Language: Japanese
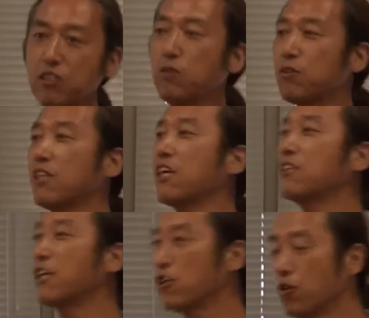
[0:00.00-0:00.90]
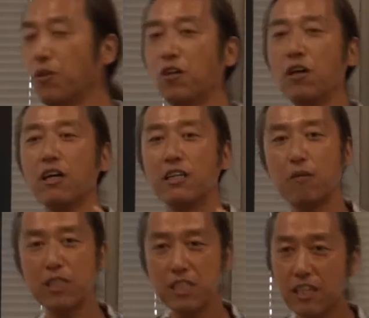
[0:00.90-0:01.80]
して売ってたんだけども
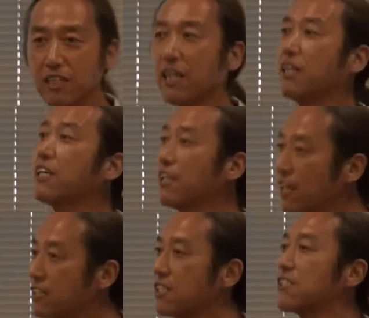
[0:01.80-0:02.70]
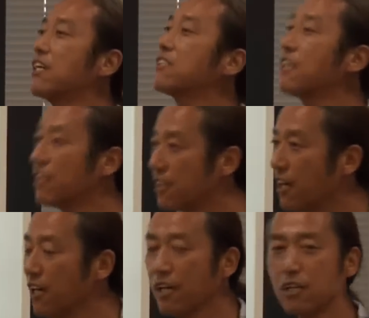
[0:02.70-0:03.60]
騙されないから切断され
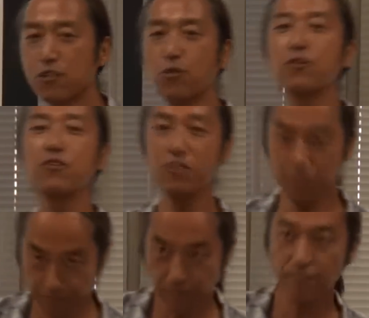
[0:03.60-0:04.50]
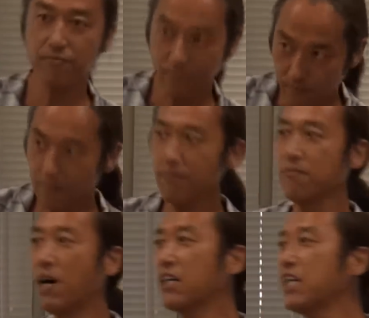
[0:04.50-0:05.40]
てそういう、
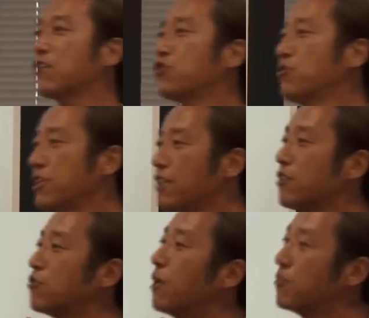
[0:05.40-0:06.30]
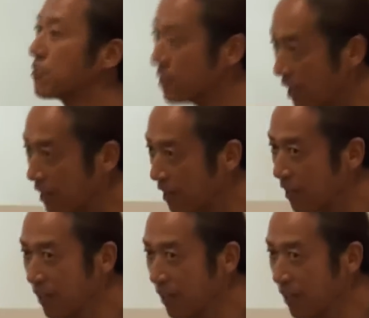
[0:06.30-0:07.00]
まあ、リアクションになってしまうんですね